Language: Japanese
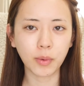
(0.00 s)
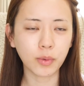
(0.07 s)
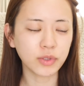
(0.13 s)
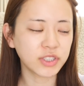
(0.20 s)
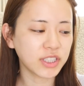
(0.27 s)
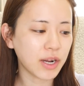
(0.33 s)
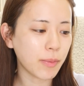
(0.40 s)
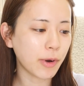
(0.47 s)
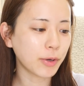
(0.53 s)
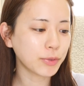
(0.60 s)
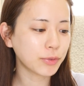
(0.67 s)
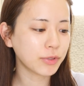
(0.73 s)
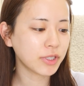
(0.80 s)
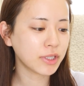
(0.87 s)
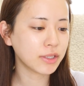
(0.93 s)
こちらは
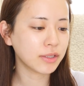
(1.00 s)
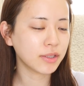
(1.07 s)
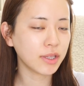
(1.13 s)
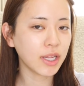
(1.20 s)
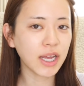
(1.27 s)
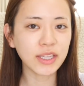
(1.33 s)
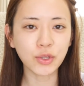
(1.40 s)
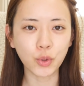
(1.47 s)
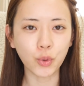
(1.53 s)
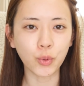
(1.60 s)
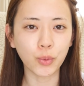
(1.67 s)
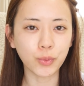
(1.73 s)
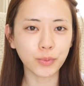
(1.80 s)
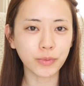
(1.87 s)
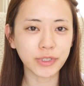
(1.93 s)
本当に何
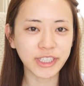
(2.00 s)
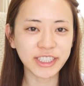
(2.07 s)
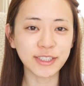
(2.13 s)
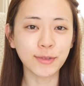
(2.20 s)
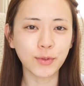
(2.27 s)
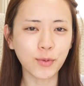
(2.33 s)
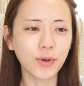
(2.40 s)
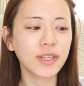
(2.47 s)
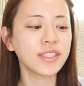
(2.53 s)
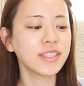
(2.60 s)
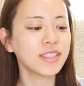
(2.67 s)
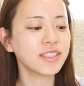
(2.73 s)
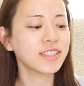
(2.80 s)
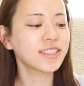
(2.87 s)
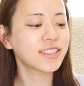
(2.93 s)
度私の動画
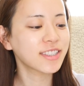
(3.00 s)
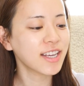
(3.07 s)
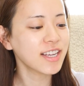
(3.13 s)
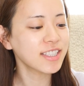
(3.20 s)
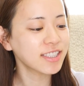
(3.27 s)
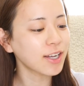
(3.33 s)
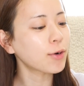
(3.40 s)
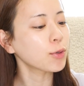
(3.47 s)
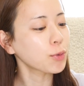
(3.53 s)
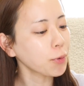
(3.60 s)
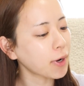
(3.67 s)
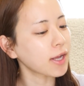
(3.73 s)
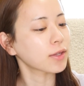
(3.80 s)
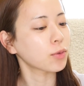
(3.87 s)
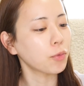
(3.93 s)
に出現したこ
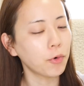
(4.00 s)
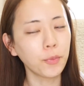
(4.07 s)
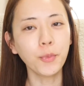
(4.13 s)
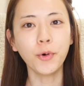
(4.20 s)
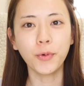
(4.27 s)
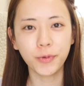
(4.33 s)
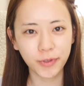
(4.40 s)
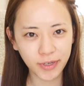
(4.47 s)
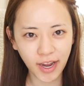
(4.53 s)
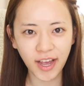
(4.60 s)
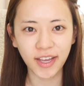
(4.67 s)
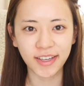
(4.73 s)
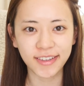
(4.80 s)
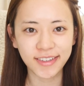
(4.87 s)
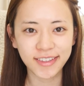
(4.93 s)
とかと思うぐ
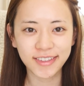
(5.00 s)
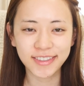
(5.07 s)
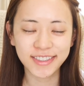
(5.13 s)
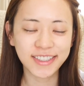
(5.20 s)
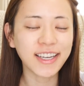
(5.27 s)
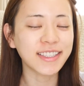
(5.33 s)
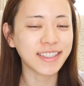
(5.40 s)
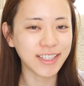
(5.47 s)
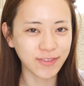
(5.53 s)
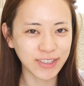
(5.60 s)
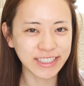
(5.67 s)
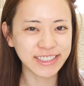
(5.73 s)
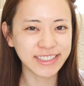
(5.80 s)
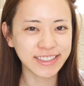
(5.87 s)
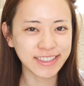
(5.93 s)
らい使ってい
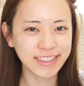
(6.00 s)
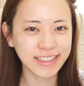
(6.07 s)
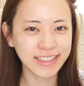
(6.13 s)
ます。